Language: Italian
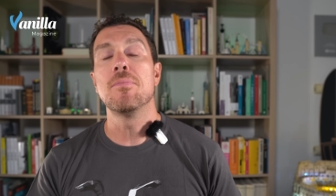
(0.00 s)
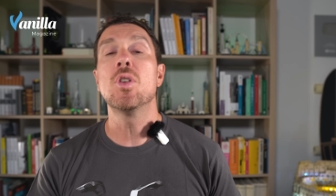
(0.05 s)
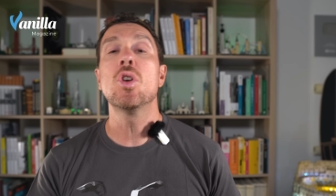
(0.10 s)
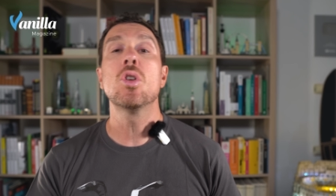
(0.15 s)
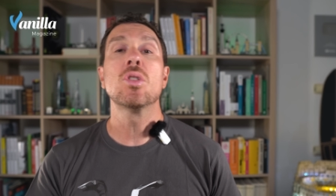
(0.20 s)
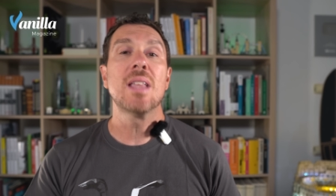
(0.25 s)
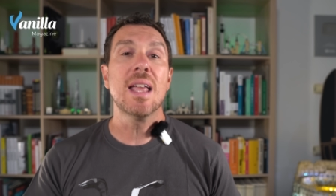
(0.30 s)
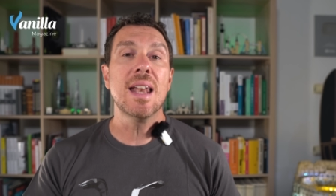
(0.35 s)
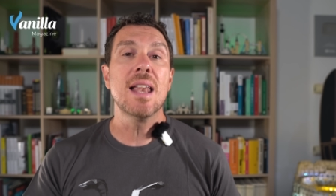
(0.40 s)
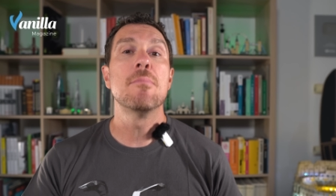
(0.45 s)
non
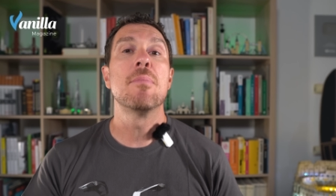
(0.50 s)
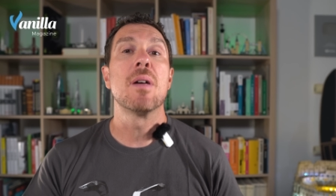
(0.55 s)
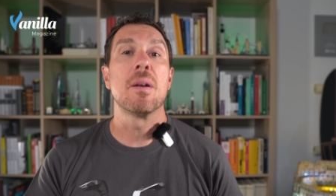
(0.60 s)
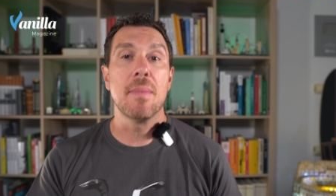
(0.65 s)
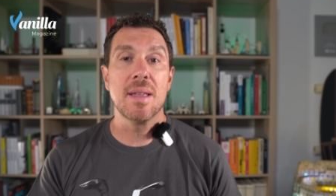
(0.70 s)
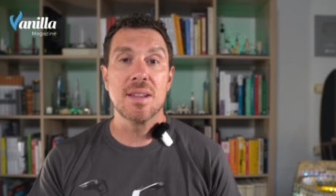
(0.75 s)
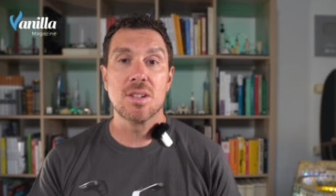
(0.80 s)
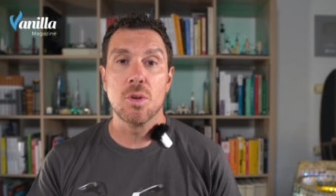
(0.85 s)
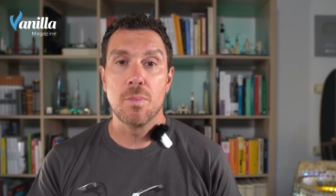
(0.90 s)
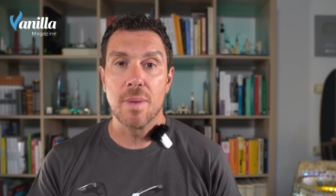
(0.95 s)
ottiene il
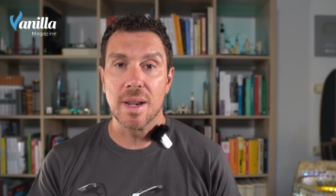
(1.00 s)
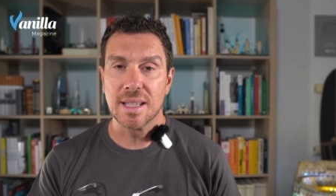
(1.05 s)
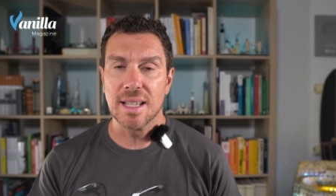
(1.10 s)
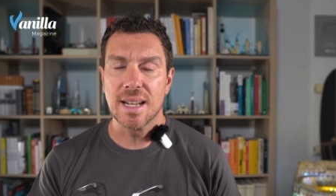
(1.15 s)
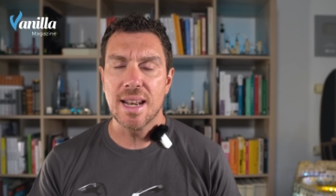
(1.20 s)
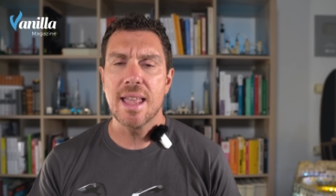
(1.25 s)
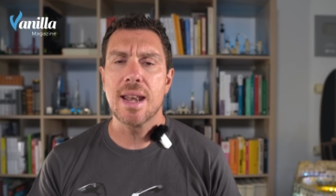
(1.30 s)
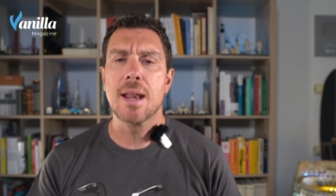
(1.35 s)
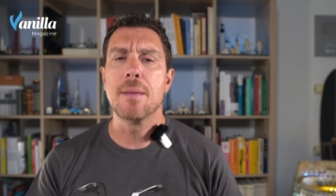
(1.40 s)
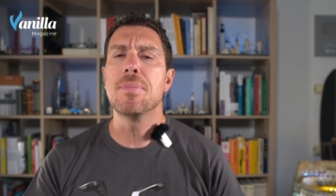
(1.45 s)
permesso per
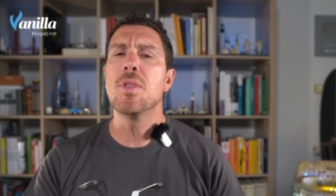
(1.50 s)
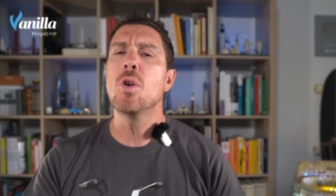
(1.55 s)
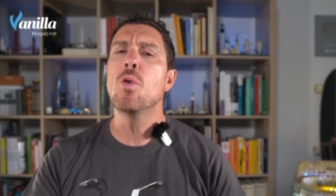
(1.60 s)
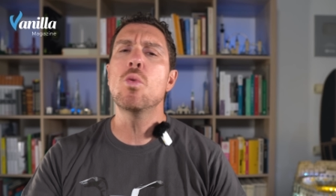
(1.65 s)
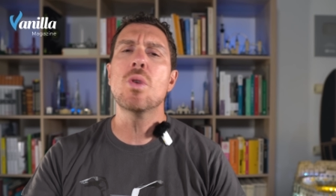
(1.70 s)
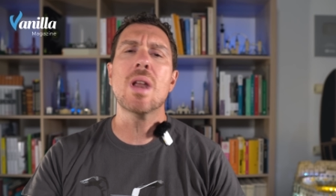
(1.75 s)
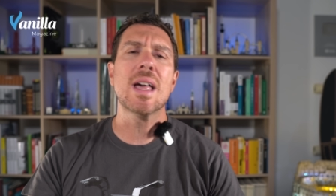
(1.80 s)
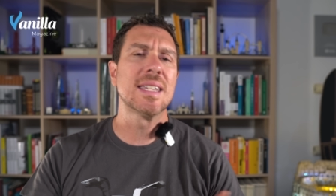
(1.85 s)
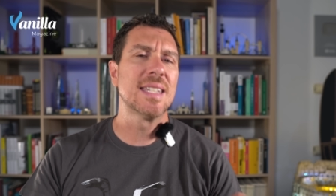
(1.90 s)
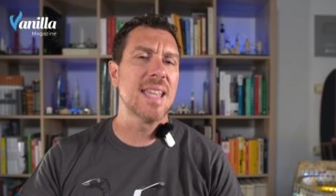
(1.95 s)
tenere
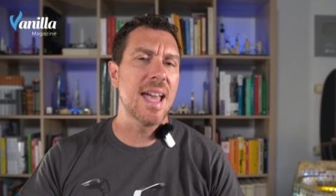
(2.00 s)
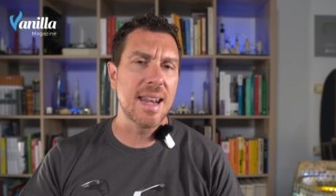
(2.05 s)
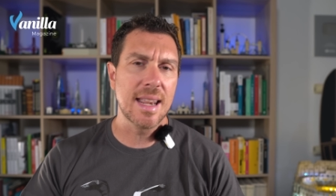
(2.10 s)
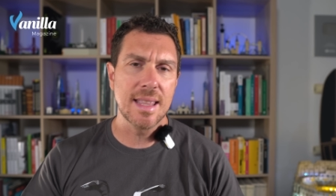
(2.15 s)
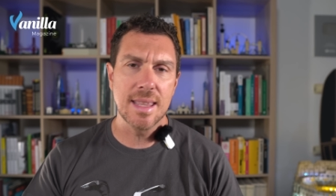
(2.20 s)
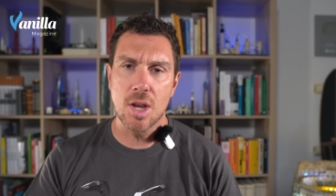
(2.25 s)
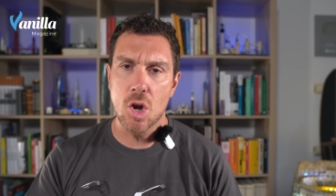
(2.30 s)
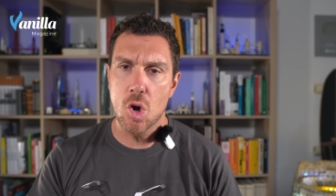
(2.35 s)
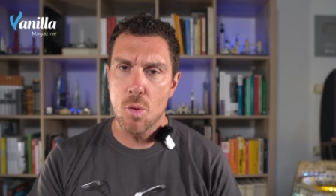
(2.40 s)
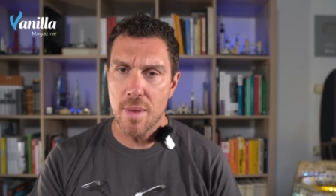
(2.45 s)
una
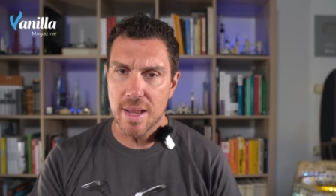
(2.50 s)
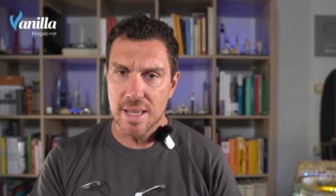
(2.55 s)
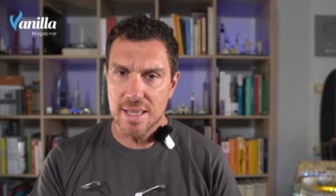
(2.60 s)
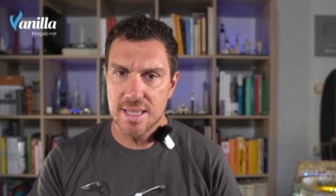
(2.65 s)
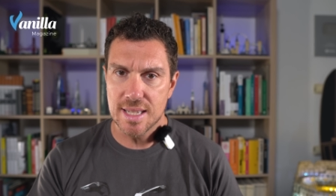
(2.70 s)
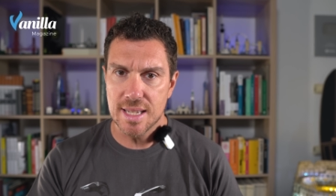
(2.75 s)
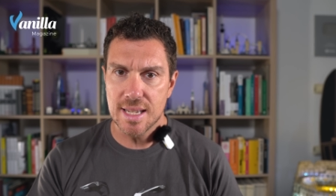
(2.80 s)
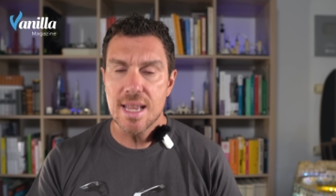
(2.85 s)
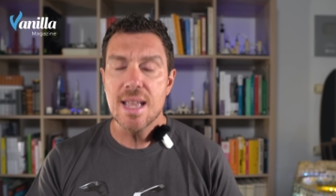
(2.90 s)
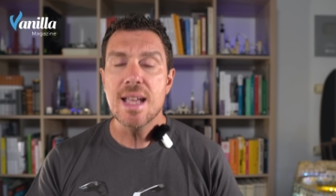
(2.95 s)
serie di
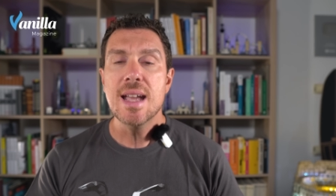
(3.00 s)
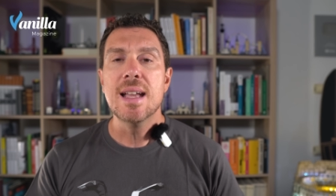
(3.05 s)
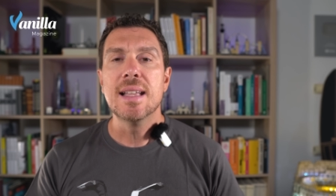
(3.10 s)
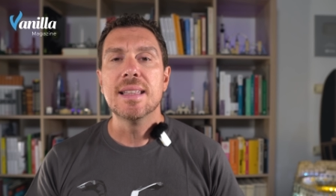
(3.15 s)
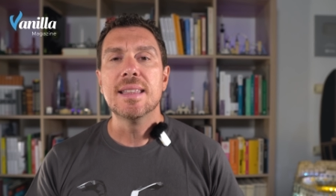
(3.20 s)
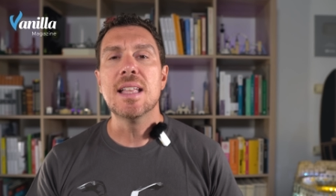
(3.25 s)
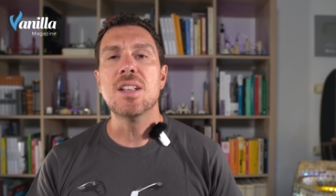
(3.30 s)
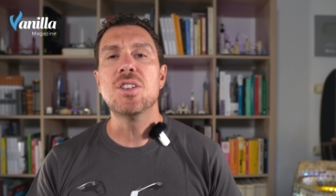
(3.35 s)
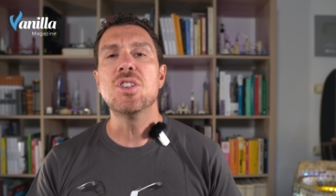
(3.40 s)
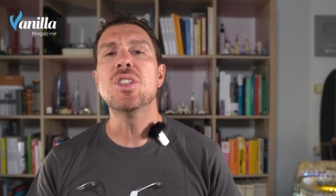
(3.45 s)
comizi,
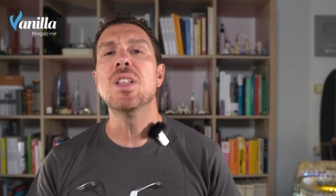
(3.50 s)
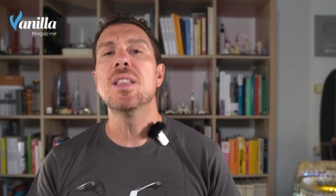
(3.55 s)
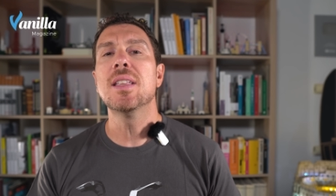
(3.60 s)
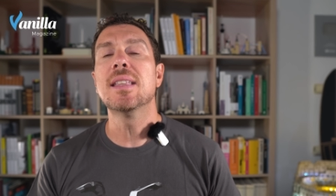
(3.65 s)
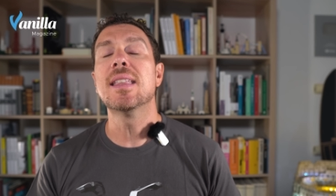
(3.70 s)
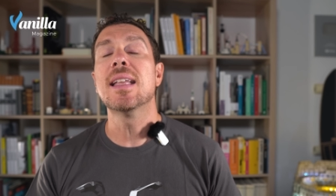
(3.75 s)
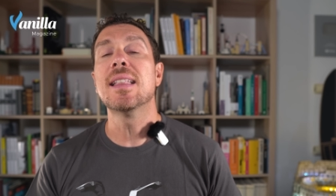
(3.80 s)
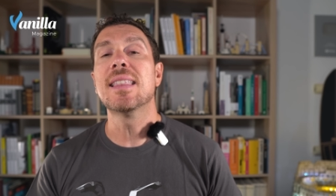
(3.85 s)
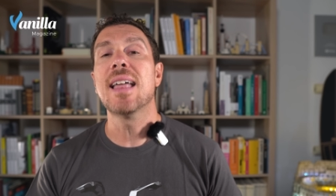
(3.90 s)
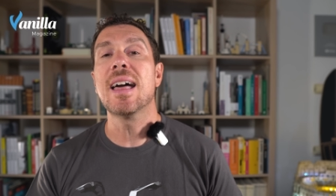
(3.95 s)
decide
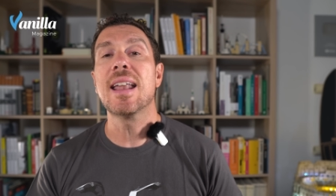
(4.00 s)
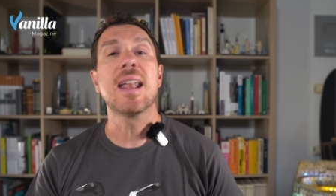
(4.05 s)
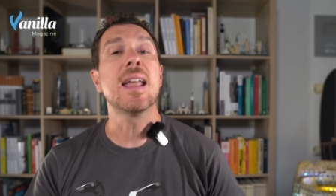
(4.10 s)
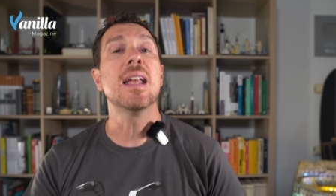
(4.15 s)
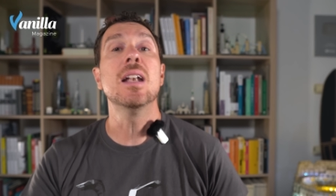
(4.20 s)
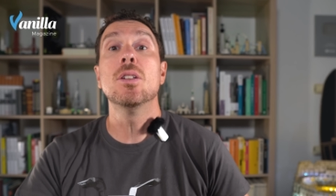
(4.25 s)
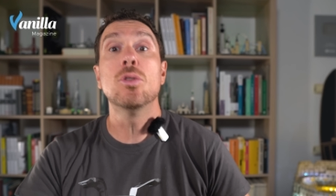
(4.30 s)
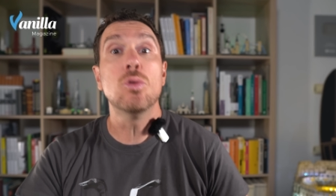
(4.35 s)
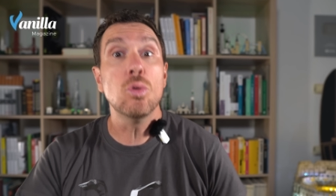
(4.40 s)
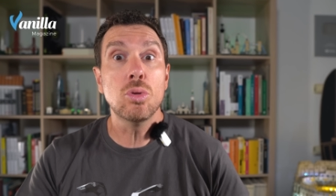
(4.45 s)
di tentare
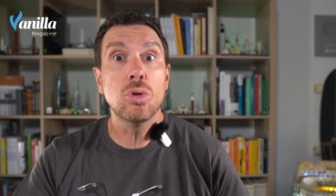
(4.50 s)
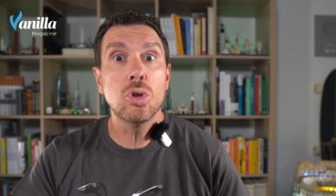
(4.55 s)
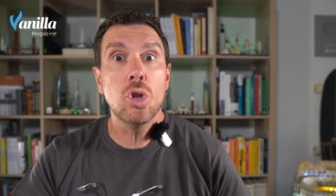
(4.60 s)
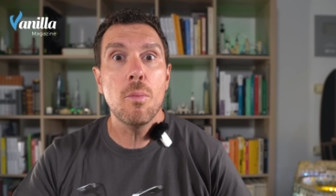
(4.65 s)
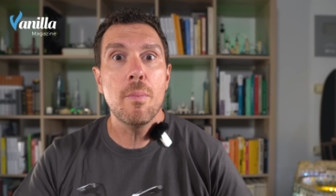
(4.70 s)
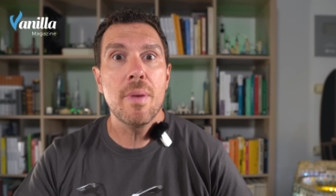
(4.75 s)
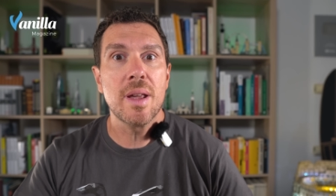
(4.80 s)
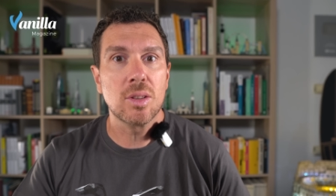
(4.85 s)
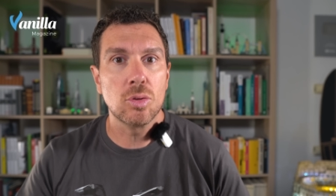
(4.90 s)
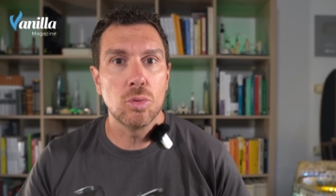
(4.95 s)
il
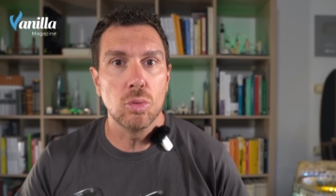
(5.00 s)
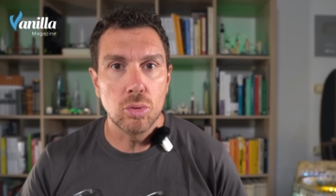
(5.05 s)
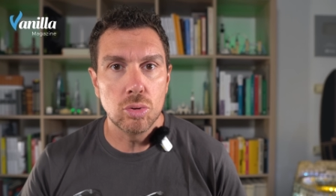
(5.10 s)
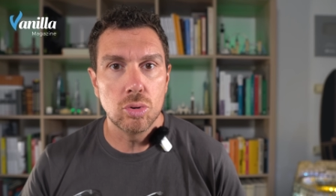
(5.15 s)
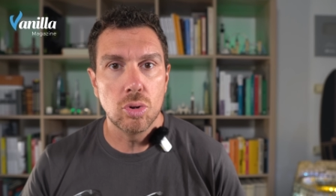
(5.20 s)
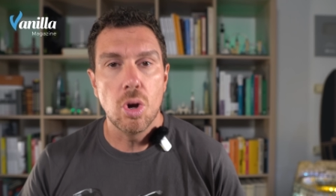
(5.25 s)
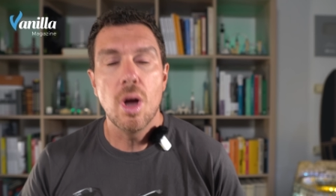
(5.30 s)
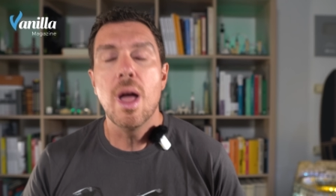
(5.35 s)
tutto per tutto,